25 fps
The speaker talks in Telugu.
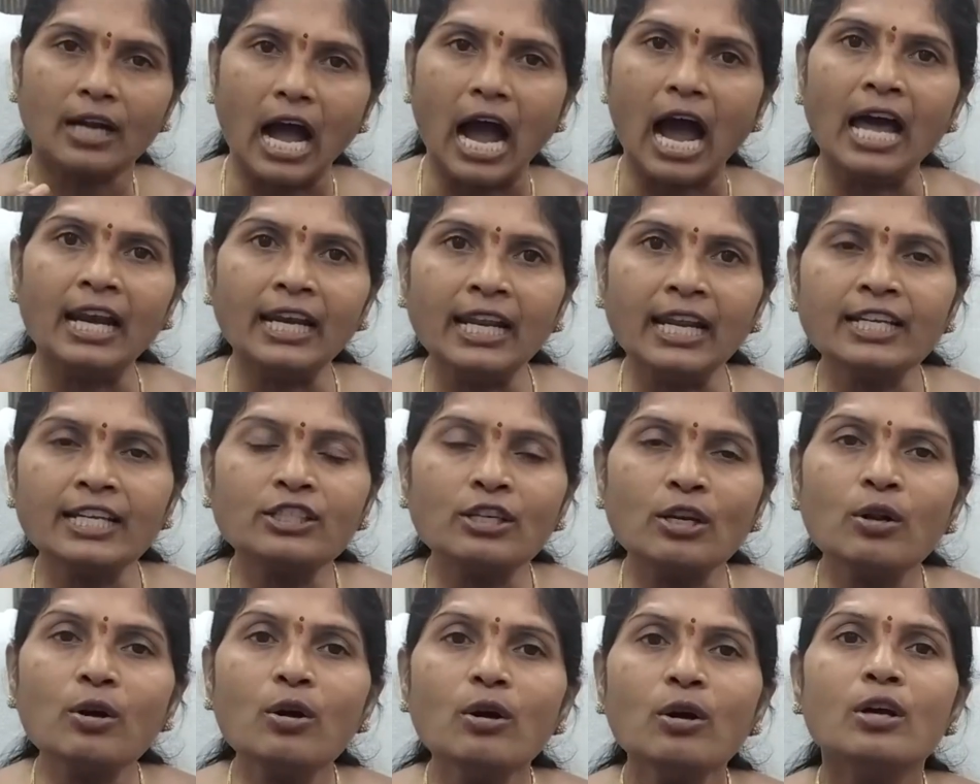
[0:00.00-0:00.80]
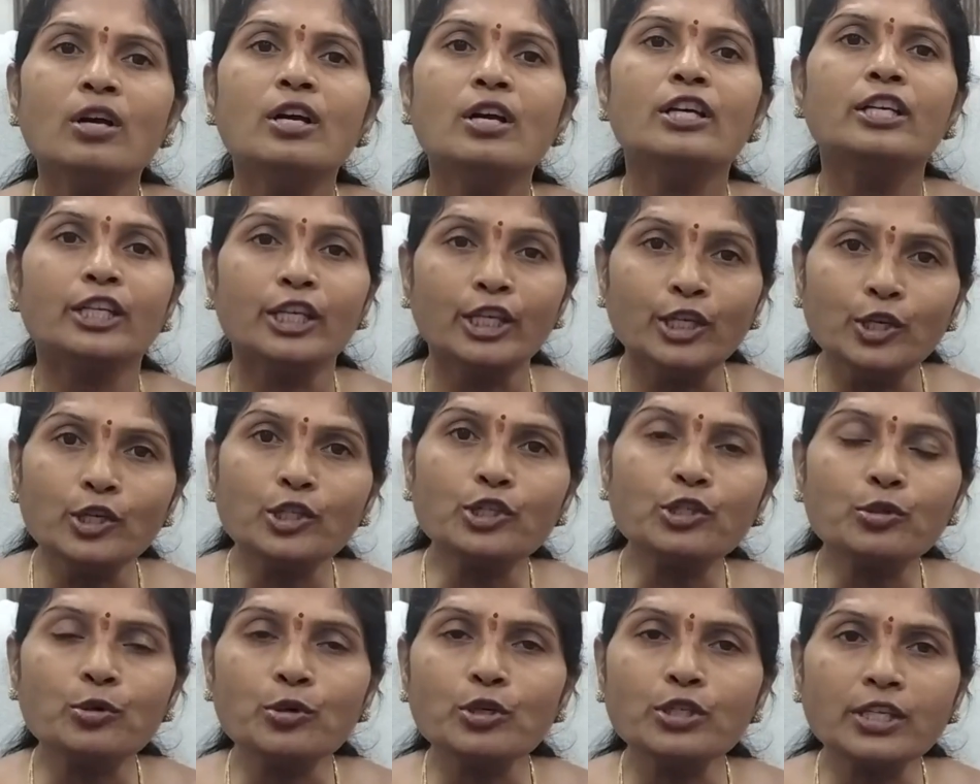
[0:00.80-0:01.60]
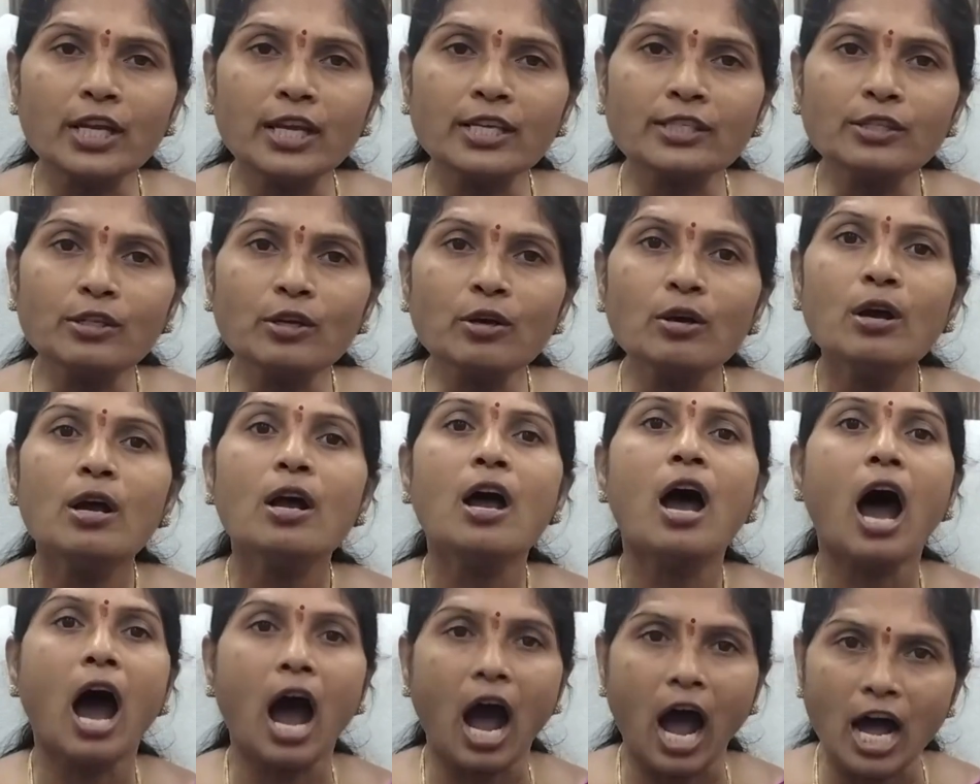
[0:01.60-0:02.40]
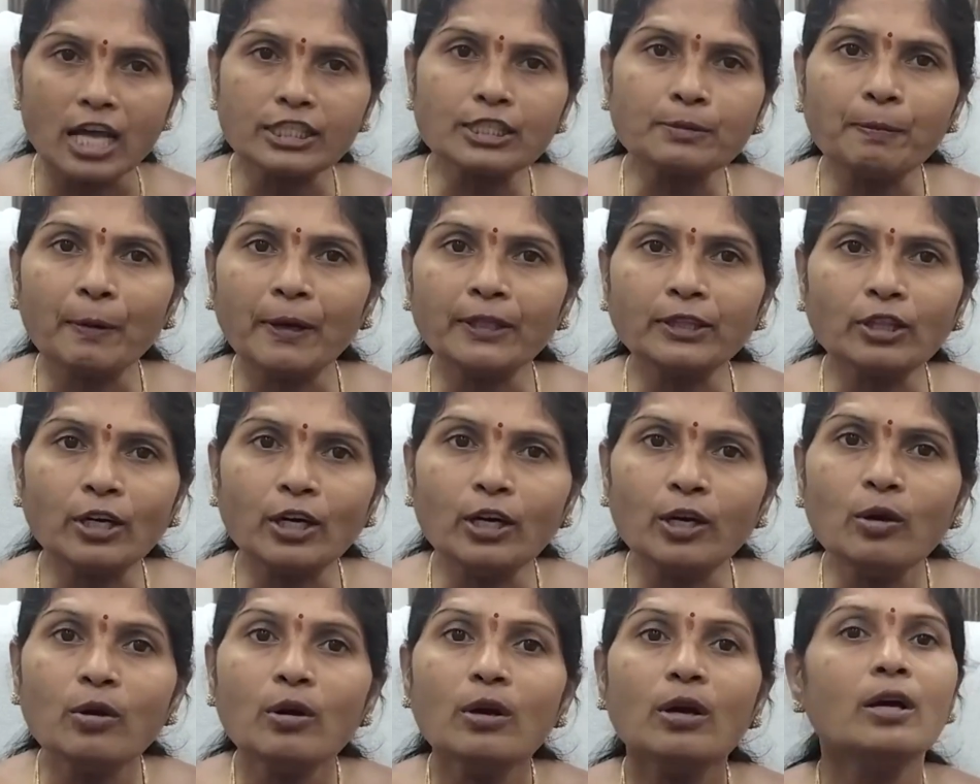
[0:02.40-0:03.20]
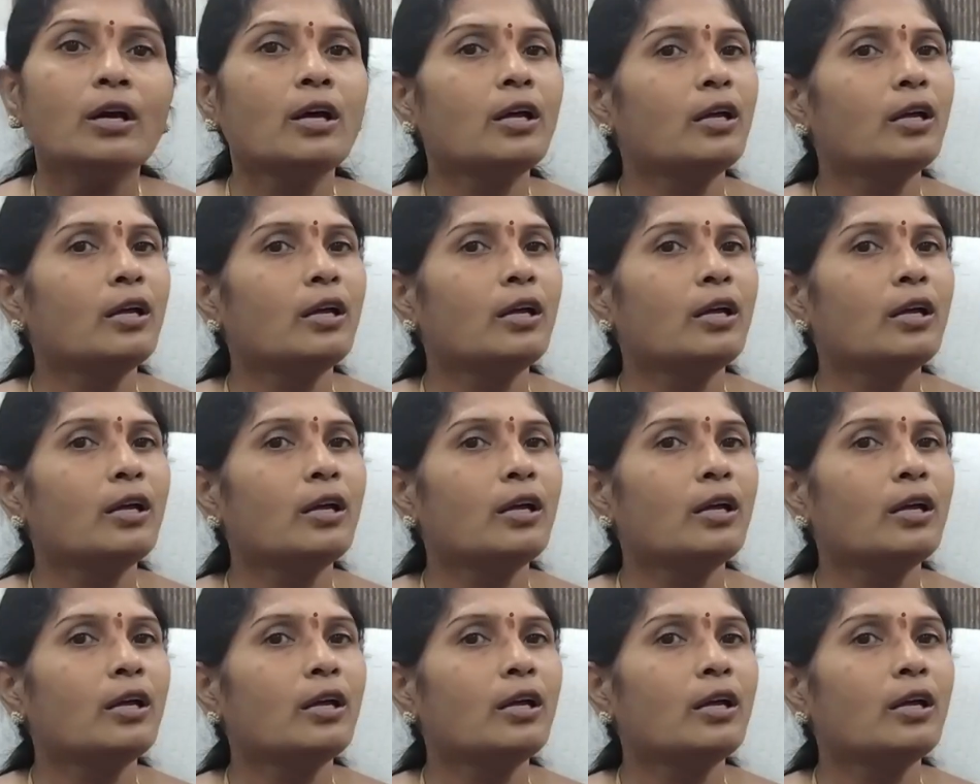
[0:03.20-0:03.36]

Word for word: కాలేజీలు ఇన్స్టిట్యూషన్స్ ఆసుపత్రులు